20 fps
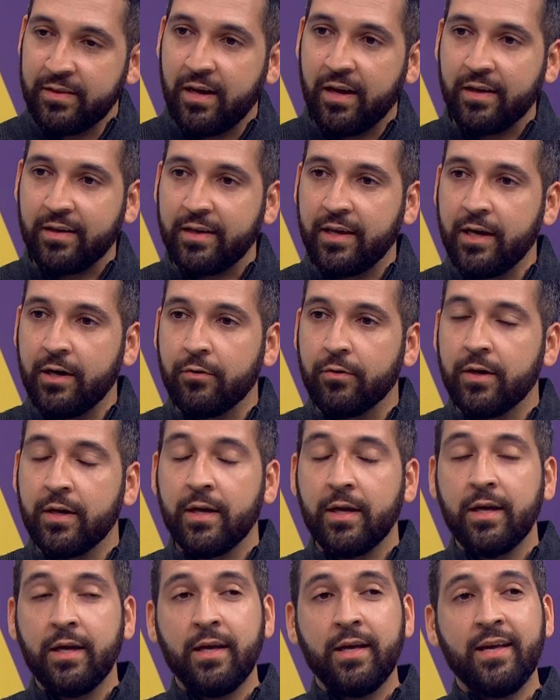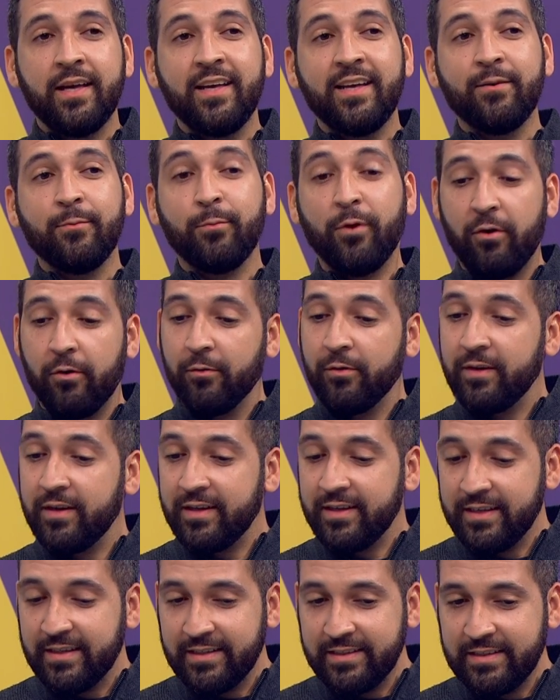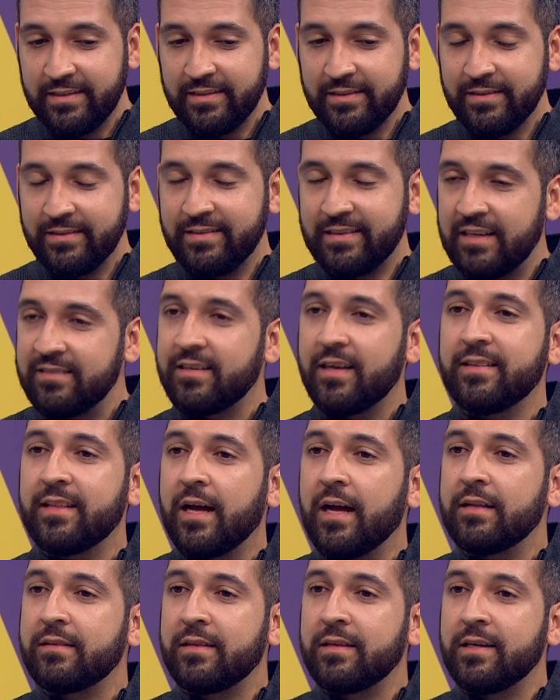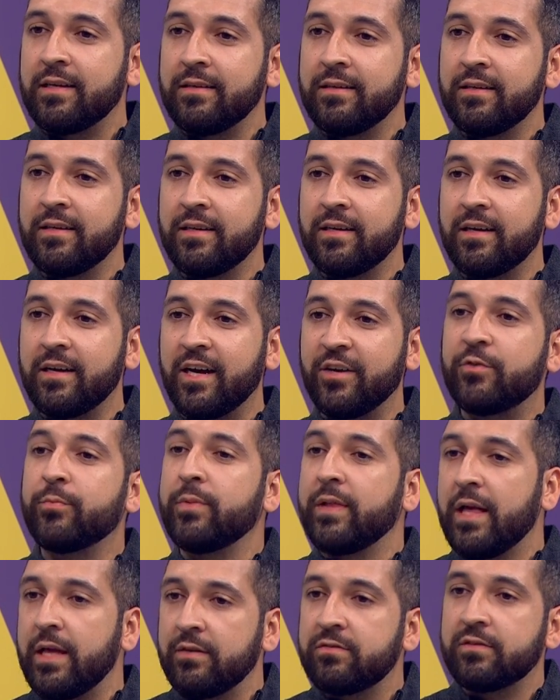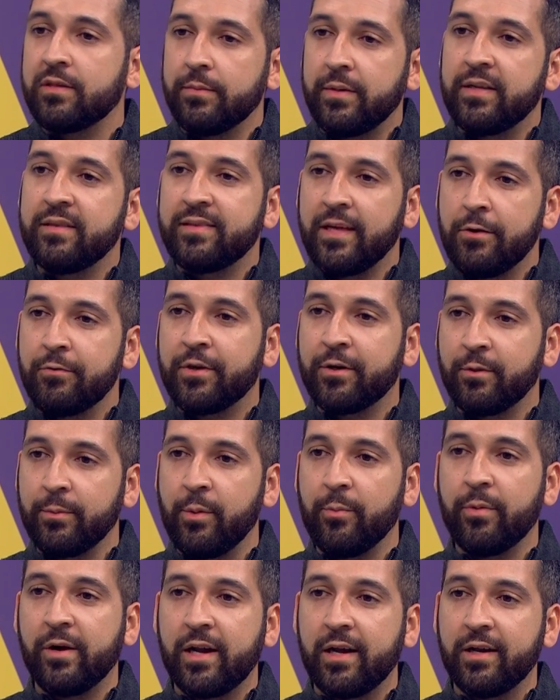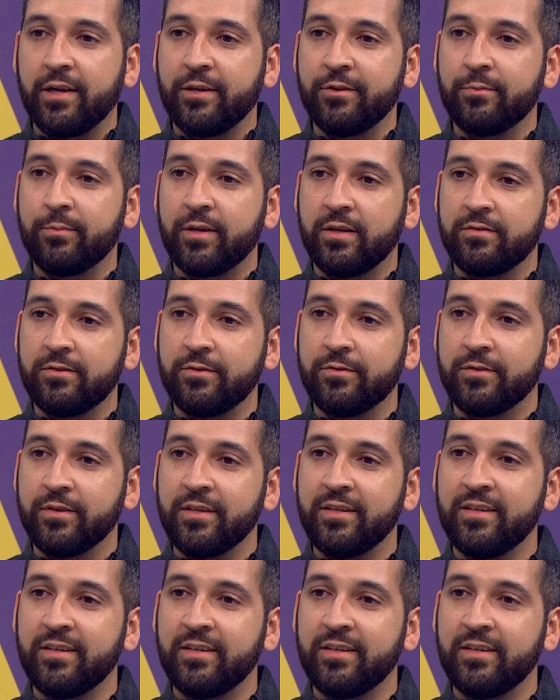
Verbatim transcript: Raquel. Bom, nessa data, as mulheres também têm o que comemorar aqui no Brasil?